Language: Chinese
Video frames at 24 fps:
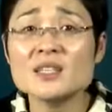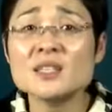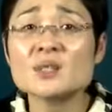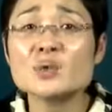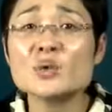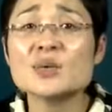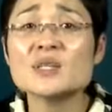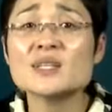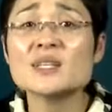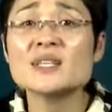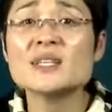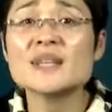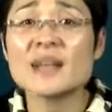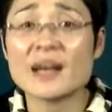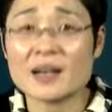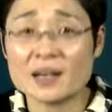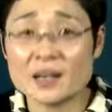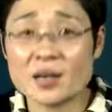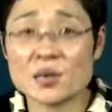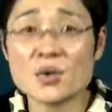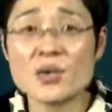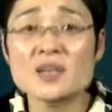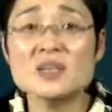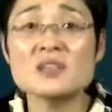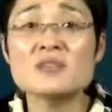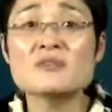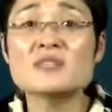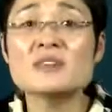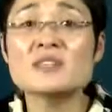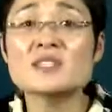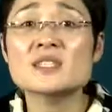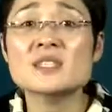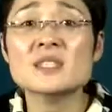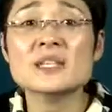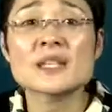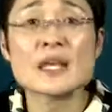会写两个原因分
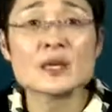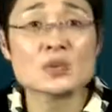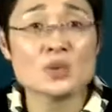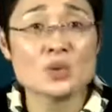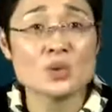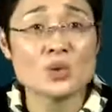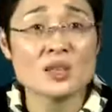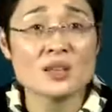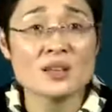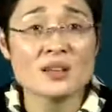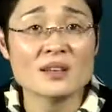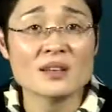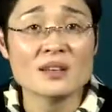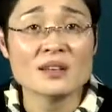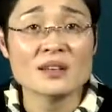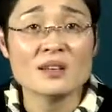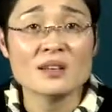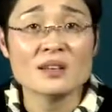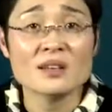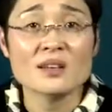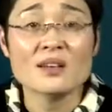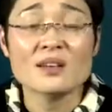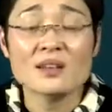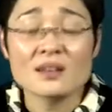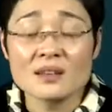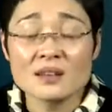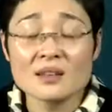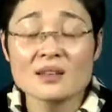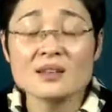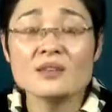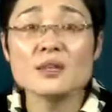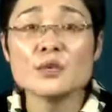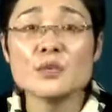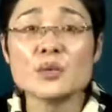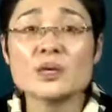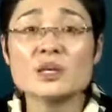析了，大兄弟。第
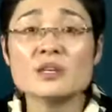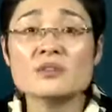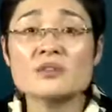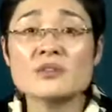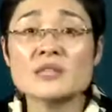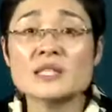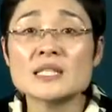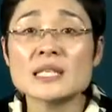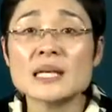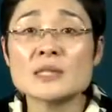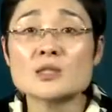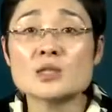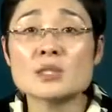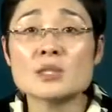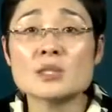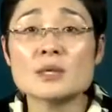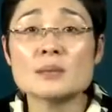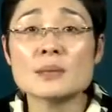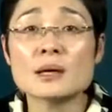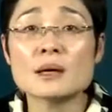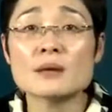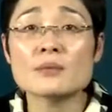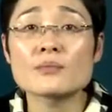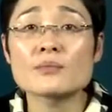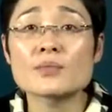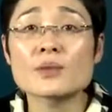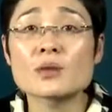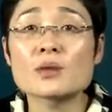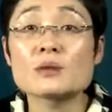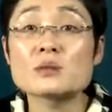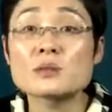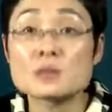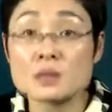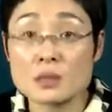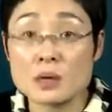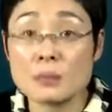一个原因分析还记得
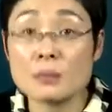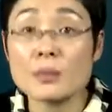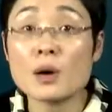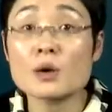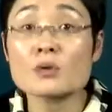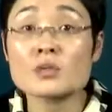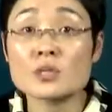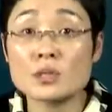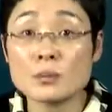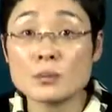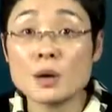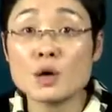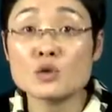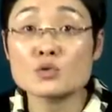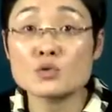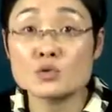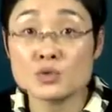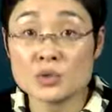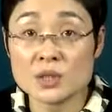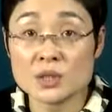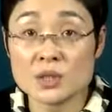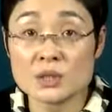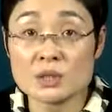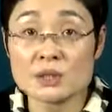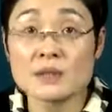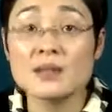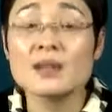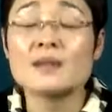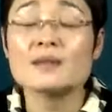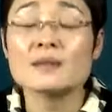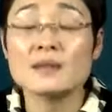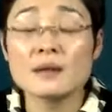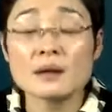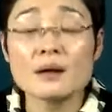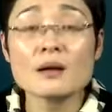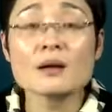吗？The more the more 句型。
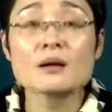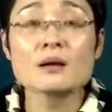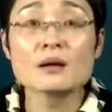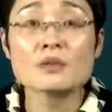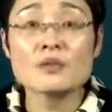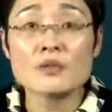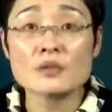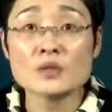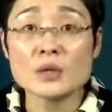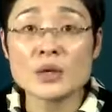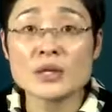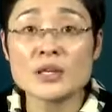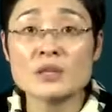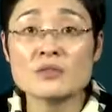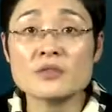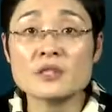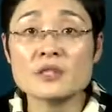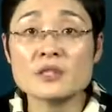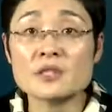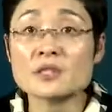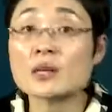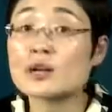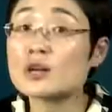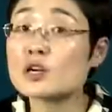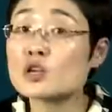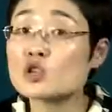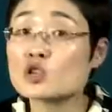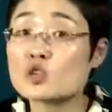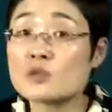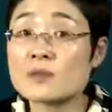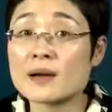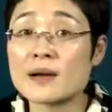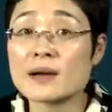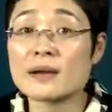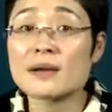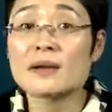第二个原原因分析刚刚说
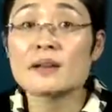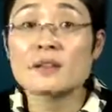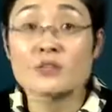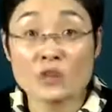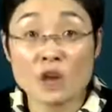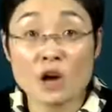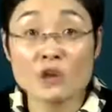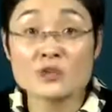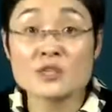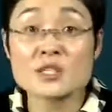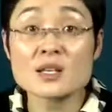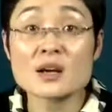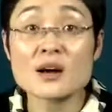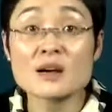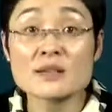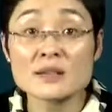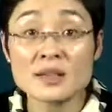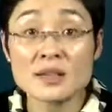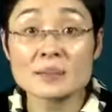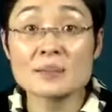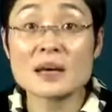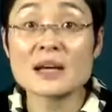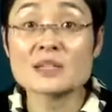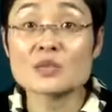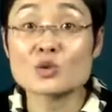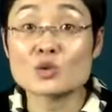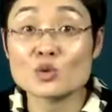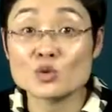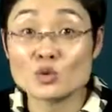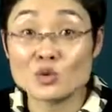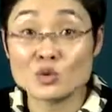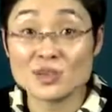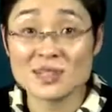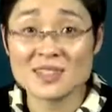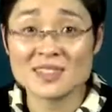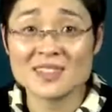完，Not only but also
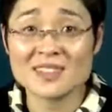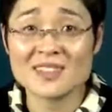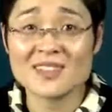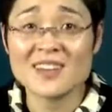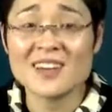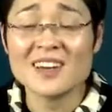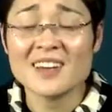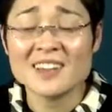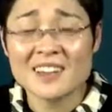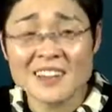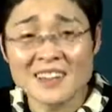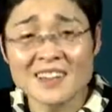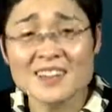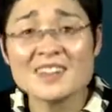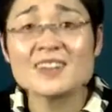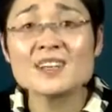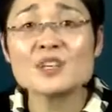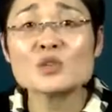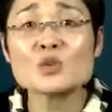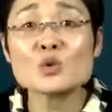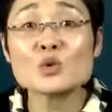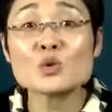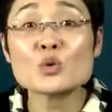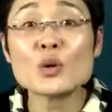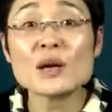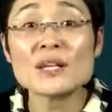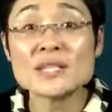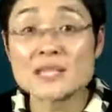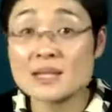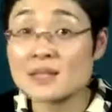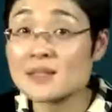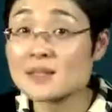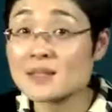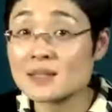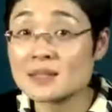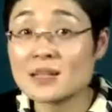句型。你第二段都快
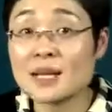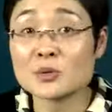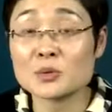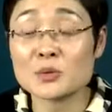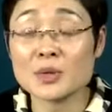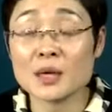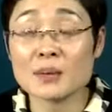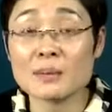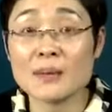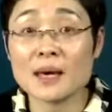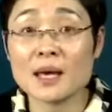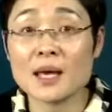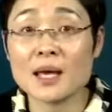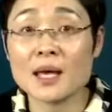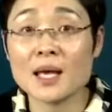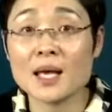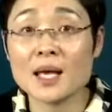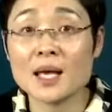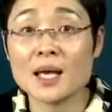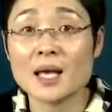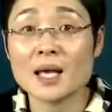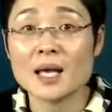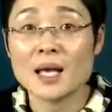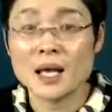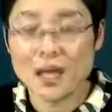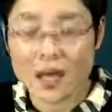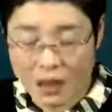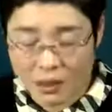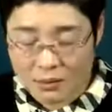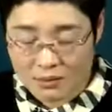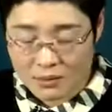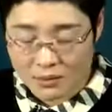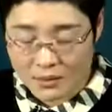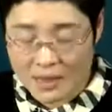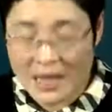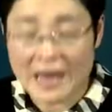成型了，同学们。
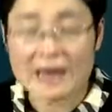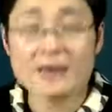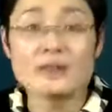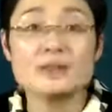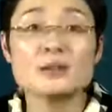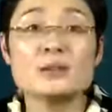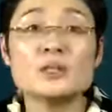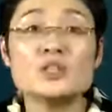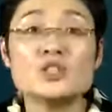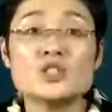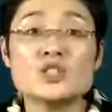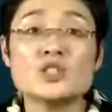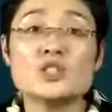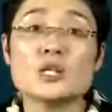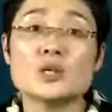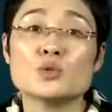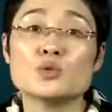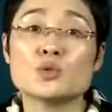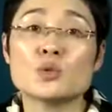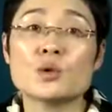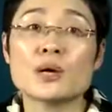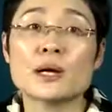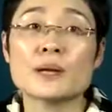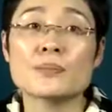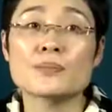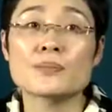好，来一起写一句话，